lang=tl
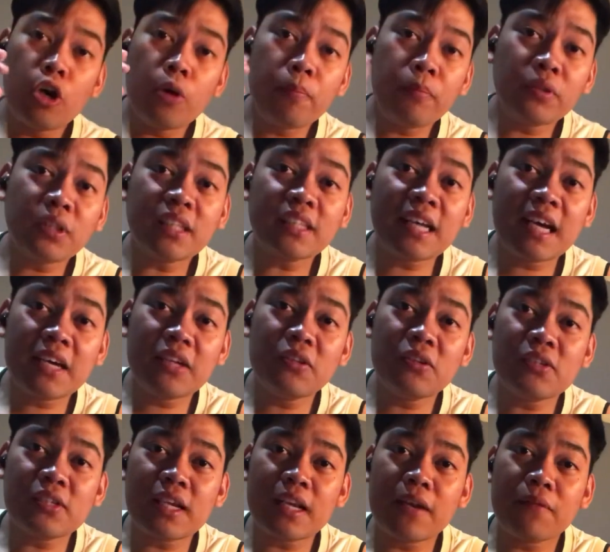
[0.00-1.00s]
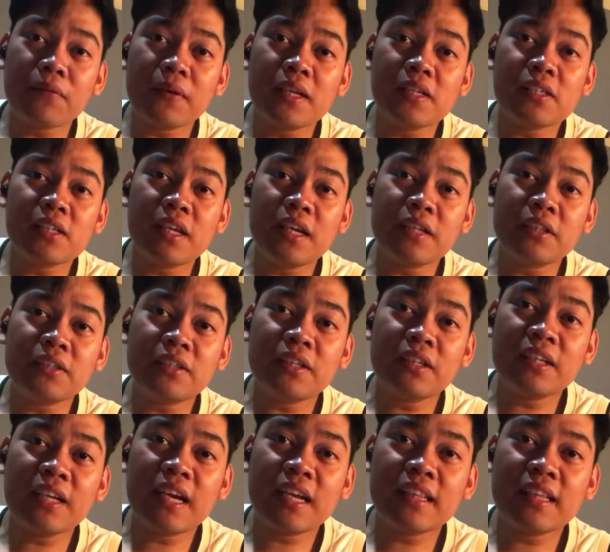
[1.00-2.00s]
punta tayo dun sa reference
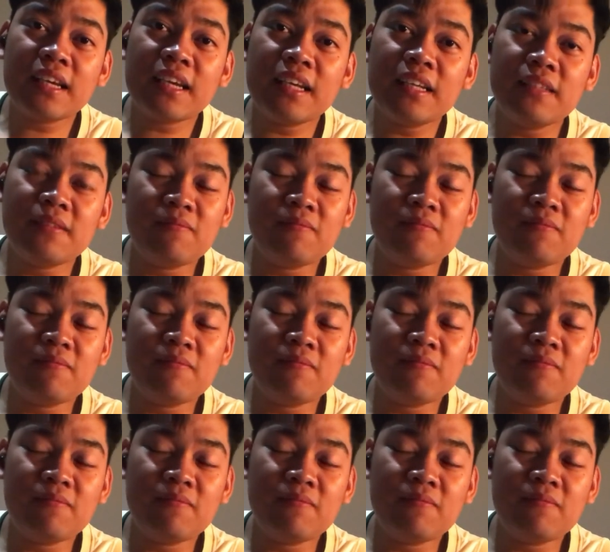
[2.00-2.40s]
letter natin.